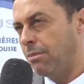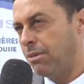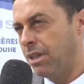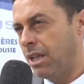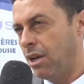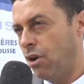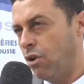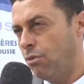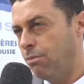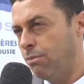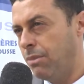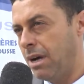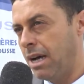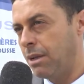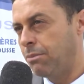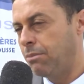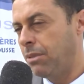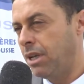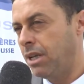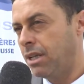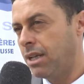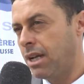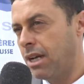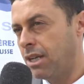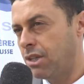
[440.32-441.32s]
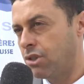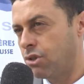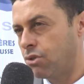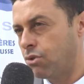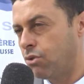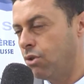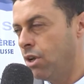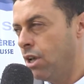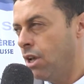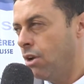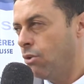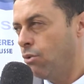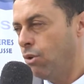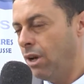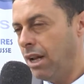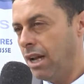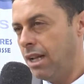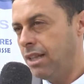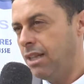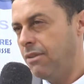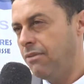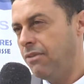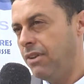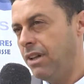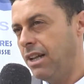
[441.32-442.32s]
نتاعهم بعد ما يتخرجوا
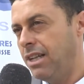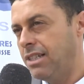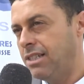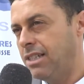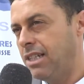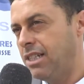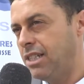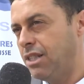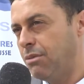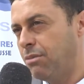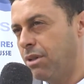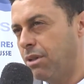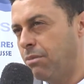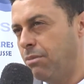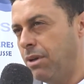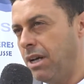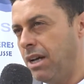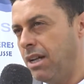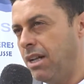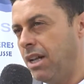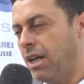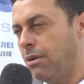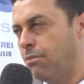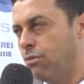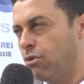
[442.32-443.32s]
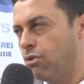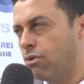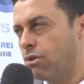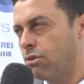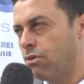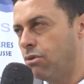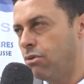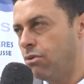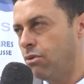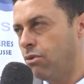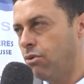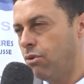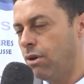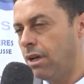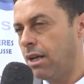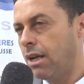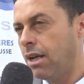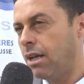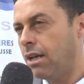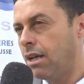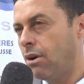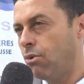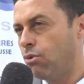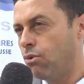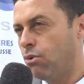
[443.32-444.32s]
والهدف الاساسي بالطبيعه اللي نحبوا ونصول وهو
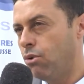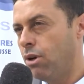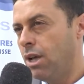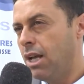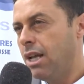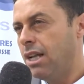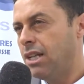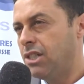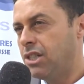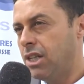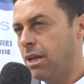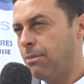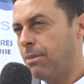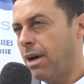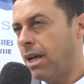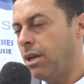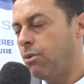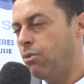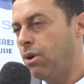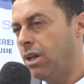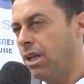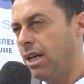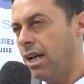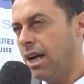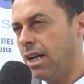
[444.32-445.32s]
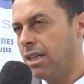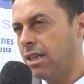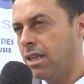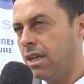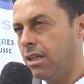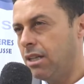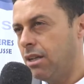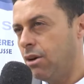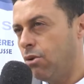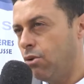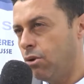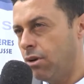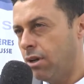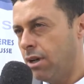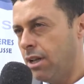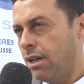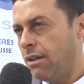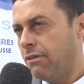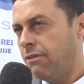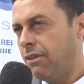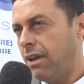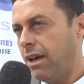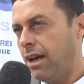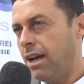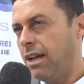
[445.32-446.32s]
كونه الجامعه يولي عندها دور
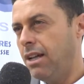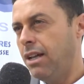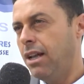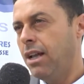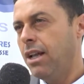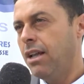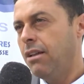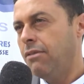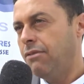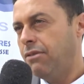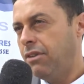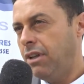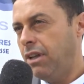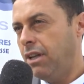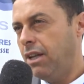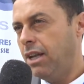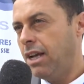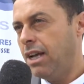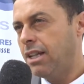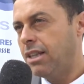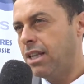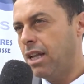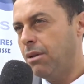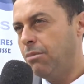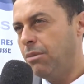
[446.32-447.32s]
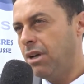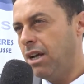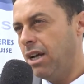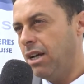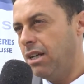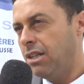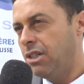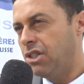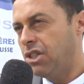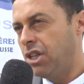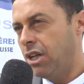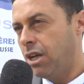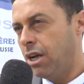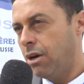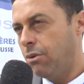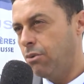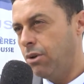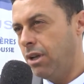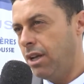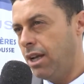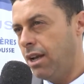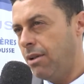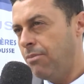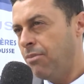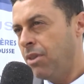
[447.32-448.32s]
فاعل في التنميه
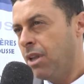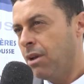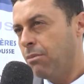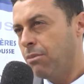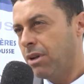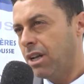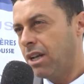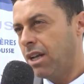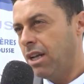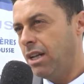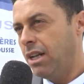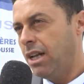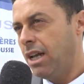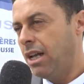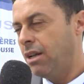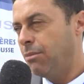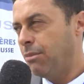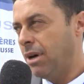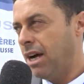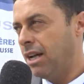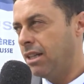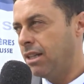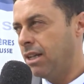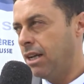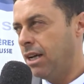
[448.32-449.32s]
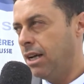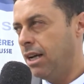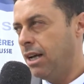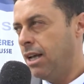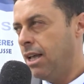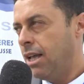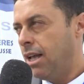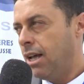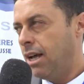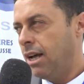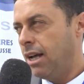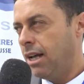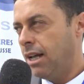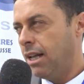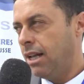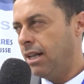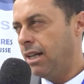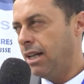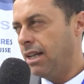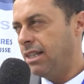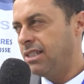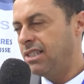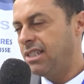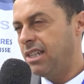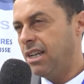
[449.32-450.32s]
الجهويه من خلال معناتها آه،
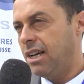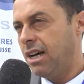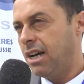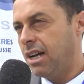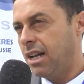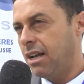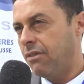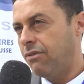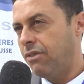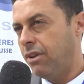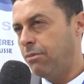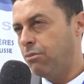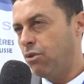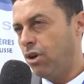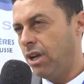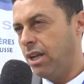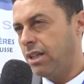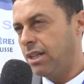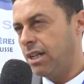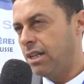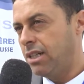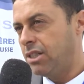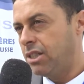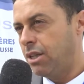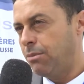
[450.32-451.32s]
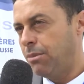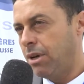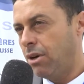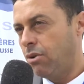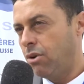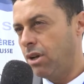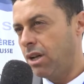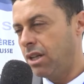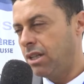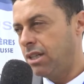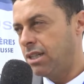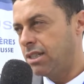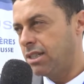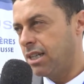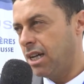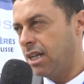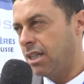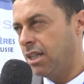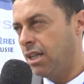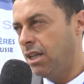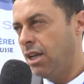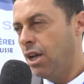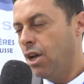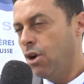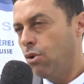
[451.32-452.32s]
انصهارها في محيطها الاجتماعي
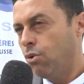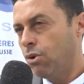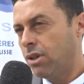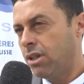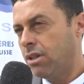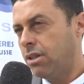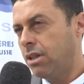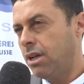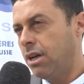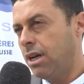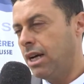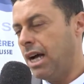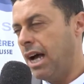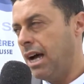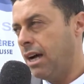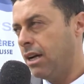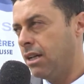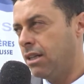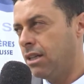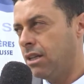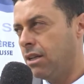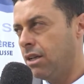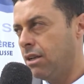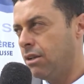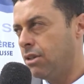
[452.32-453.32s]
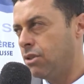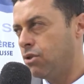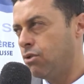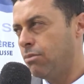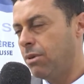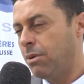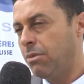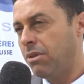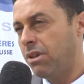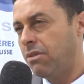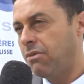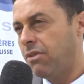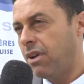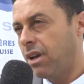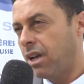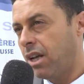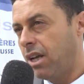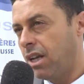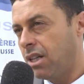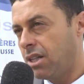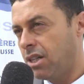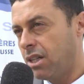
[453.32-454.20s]
والاقتصادي وعقد جمله من اتفاقيه